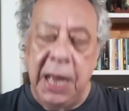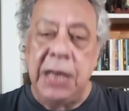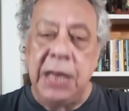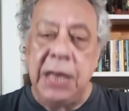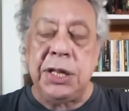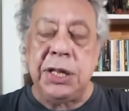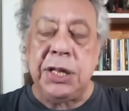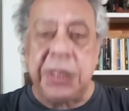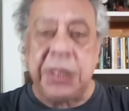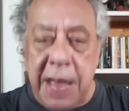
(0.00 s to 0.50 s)
E
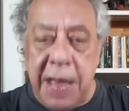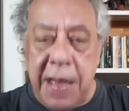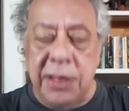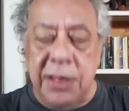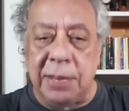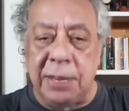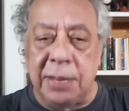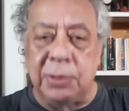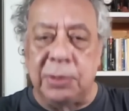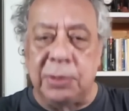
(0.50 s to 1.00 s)
sente
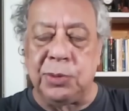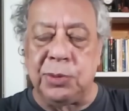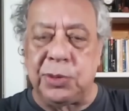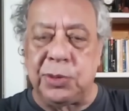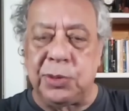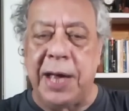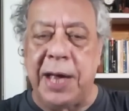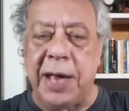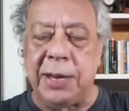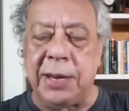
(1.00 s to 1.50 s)
a mão do
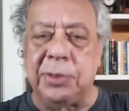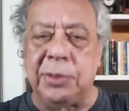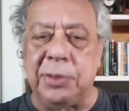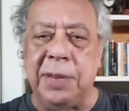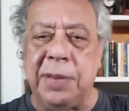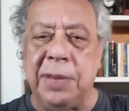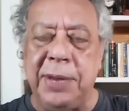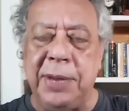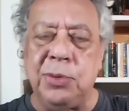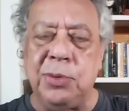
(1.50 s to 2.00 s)
técnico
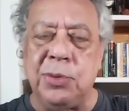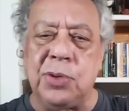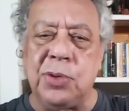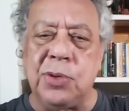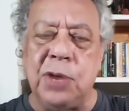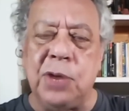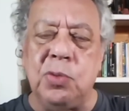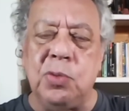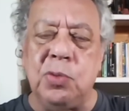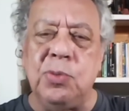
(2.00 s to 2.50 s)
também de um
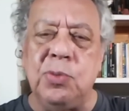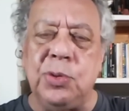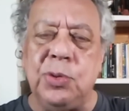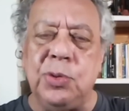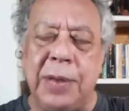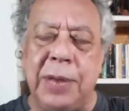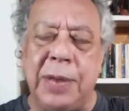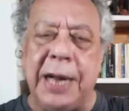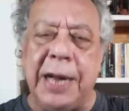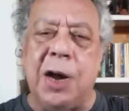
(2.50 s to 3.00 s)
jeito muito
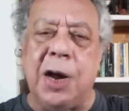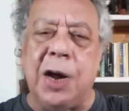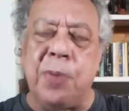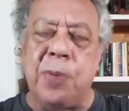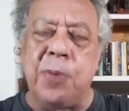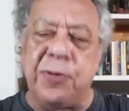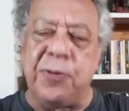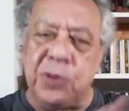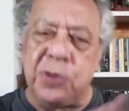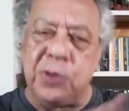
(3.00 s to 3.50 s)
legal
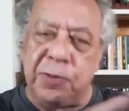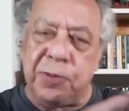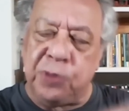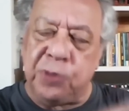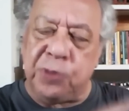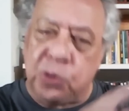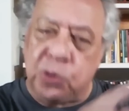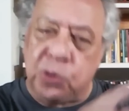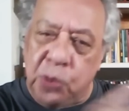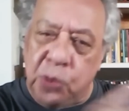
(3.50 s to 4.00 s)
para o
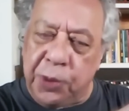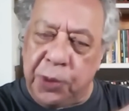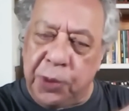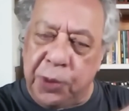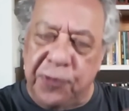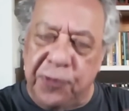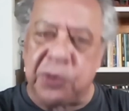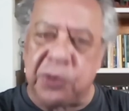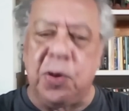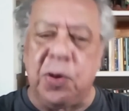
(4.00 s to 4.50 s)
futuro do
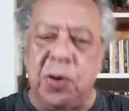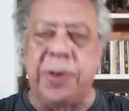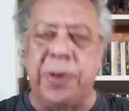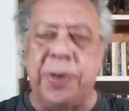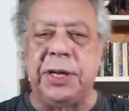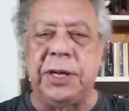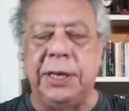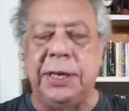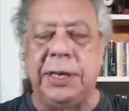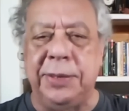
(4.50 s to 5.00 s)
futebol
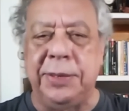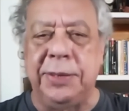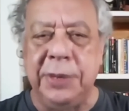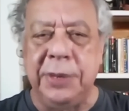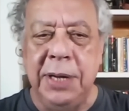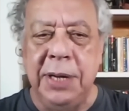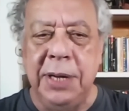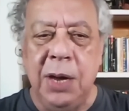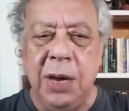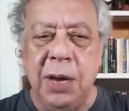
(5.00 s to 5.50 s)
brasileiro,
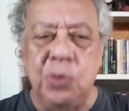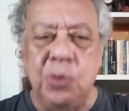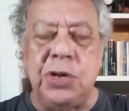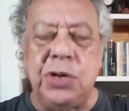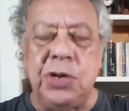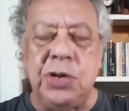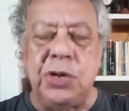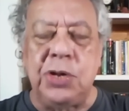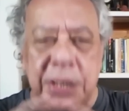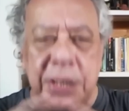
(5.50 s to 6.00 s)

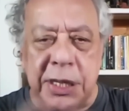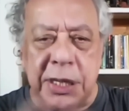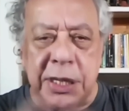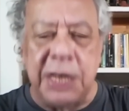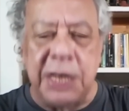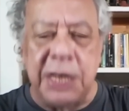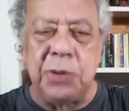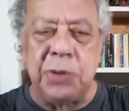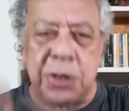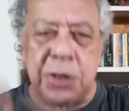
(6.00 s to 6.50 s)

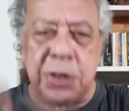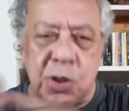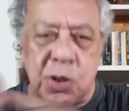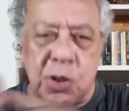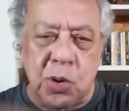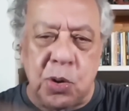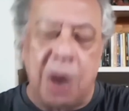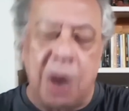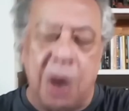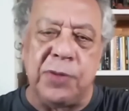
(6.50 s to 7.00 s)
utilizando esses
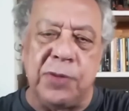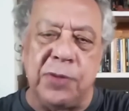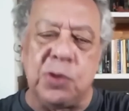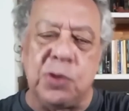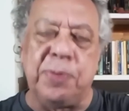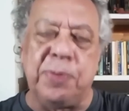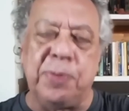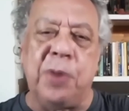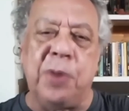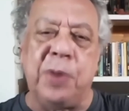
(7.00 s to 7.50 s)
jovens que o
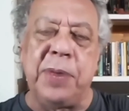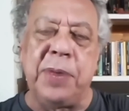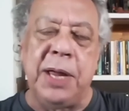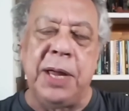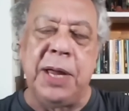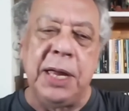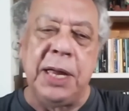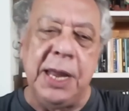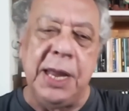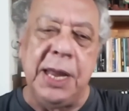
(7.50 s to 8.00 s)

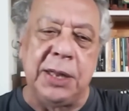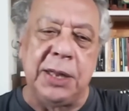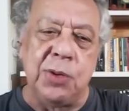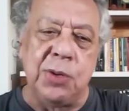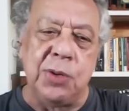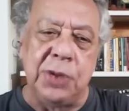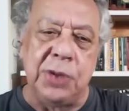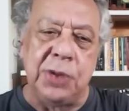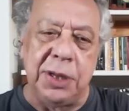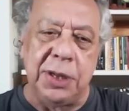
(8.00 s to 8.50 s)
Palmeiras que ele está
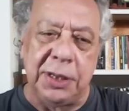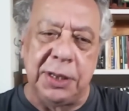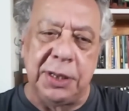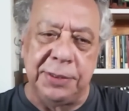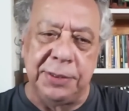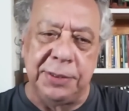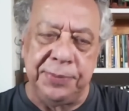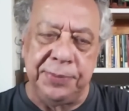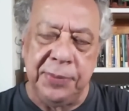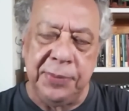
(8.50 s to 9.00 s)

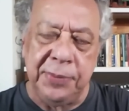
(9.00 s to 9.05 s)
utilizando.